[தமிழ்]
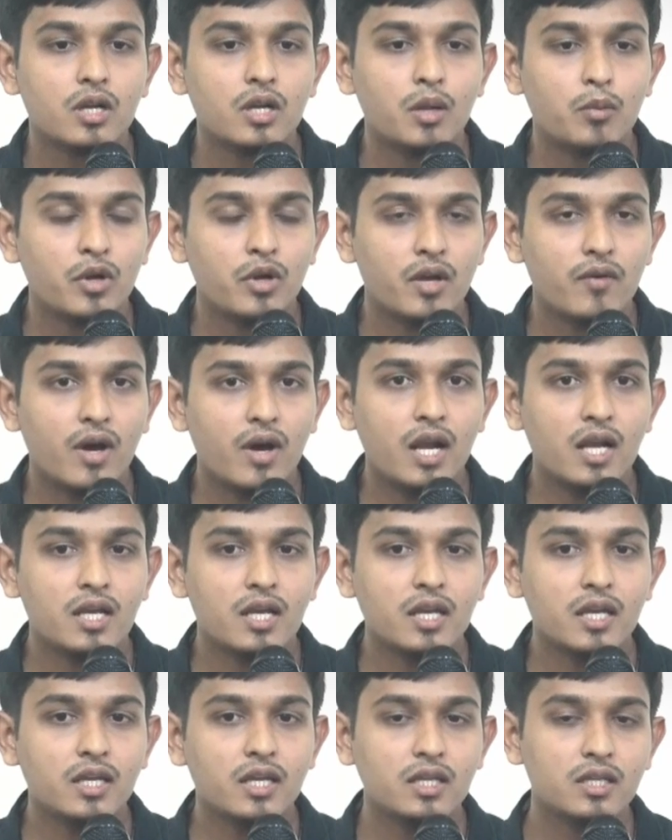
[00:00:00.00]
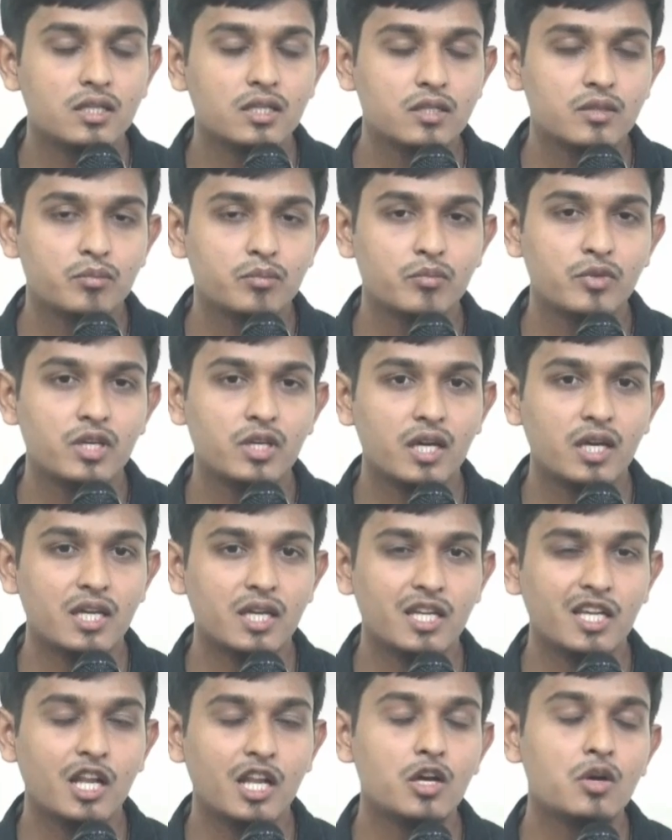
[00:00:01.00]
நம்முடைய வாழ்க்கை மிக
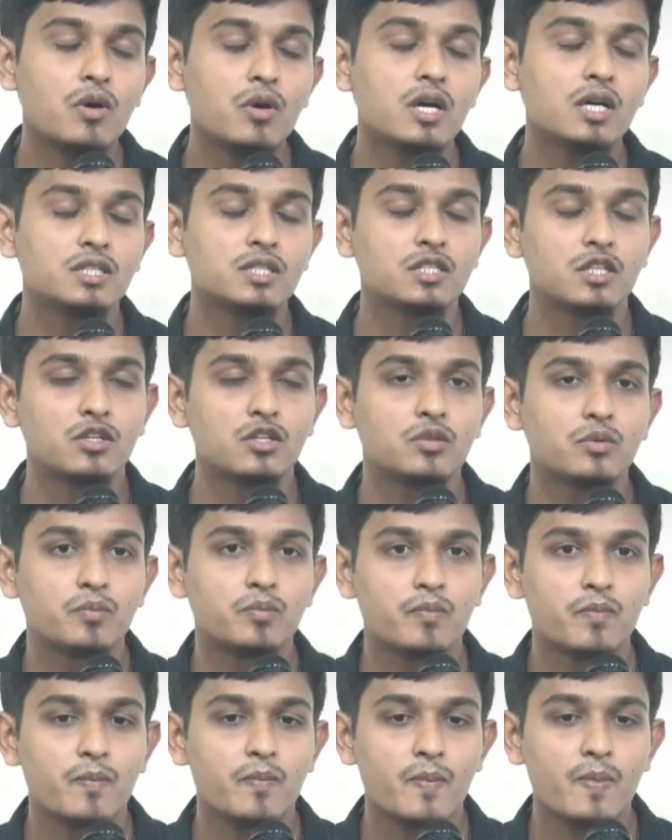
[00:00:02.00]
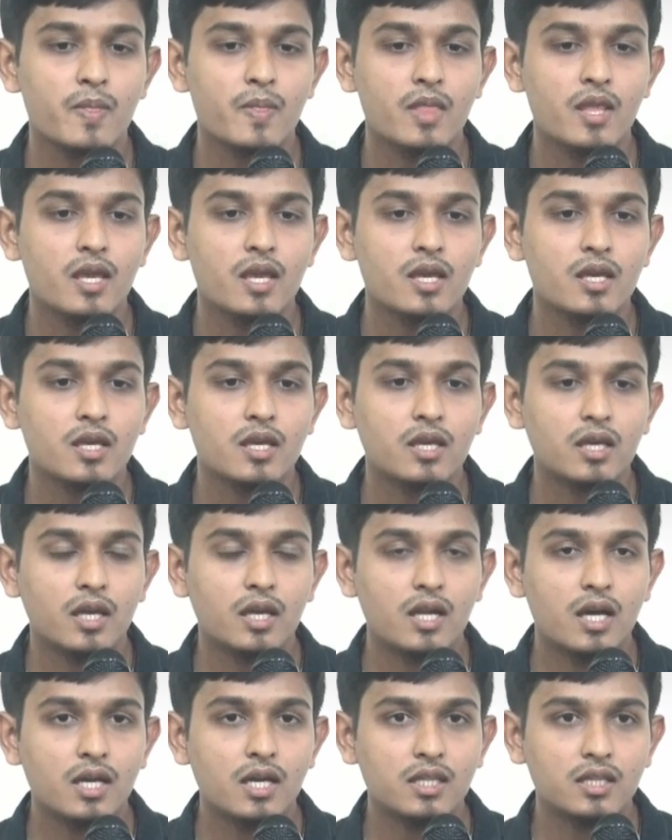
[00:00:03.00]
இலகுவாக செல்லும்
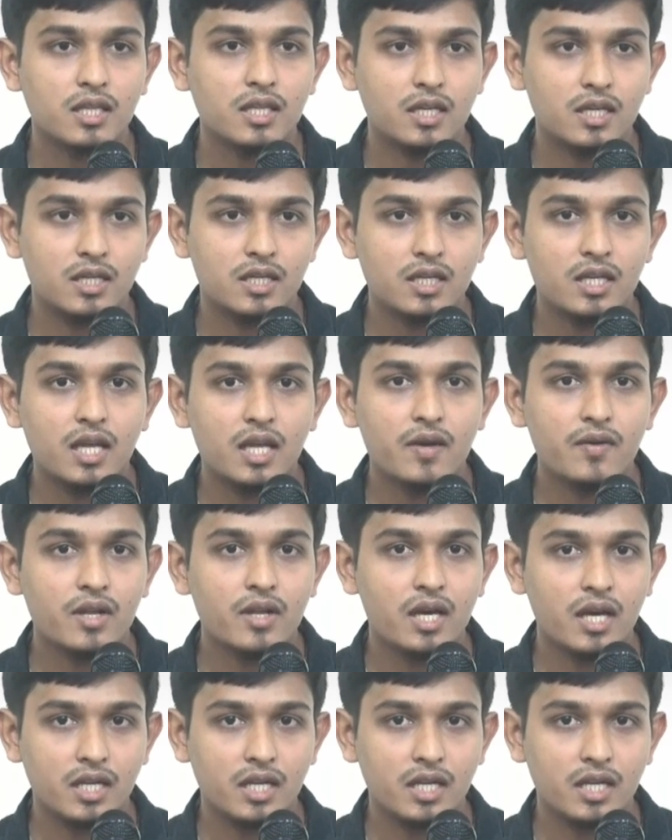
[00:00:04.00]
ஏன்னா இந்த இறைவனை